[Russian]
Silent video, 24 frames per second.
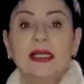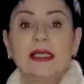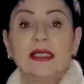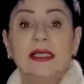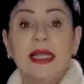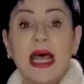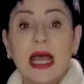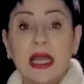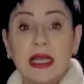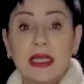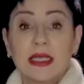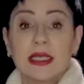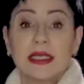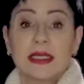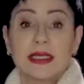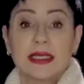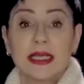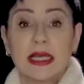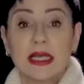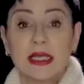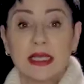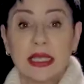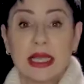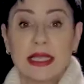Так,
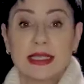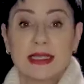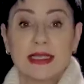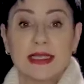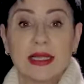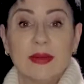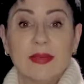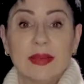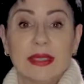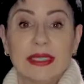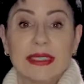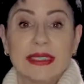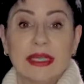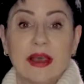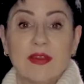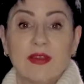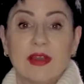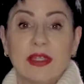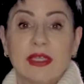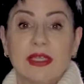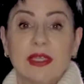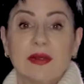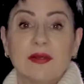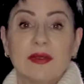согласно
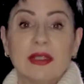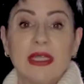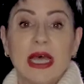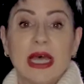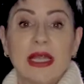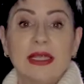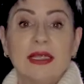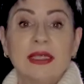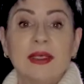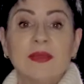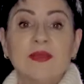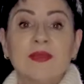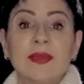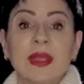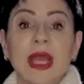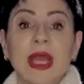представленным данным,